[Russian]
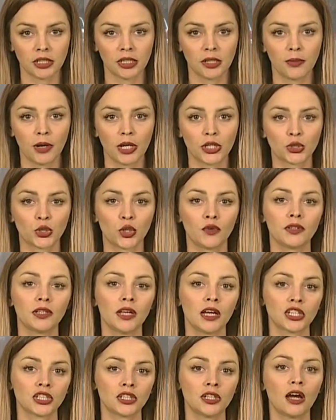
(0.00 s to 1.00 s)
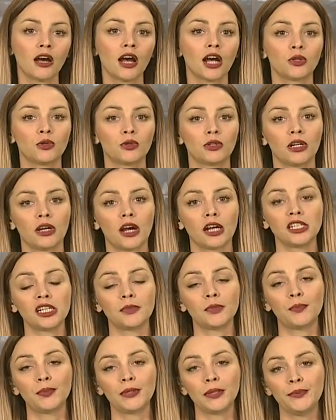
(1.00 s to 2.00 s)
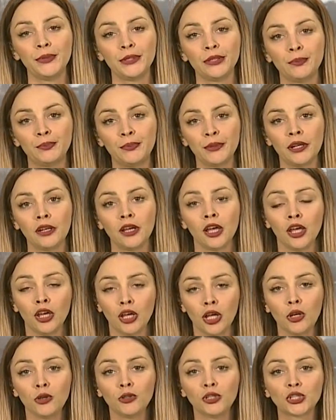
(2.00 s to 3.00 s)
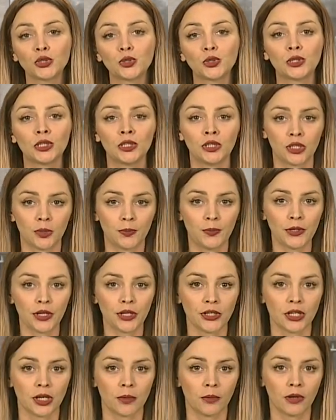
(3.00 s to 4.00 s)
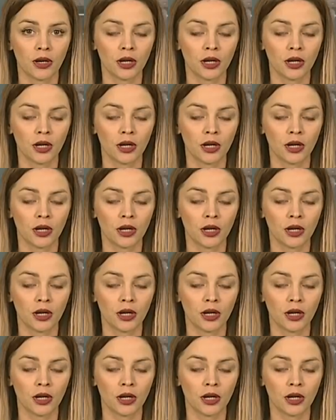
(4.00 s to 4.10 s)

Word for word: И небольшого дождя, который хотя бы прибил пыль, люди ждут с нетерпением.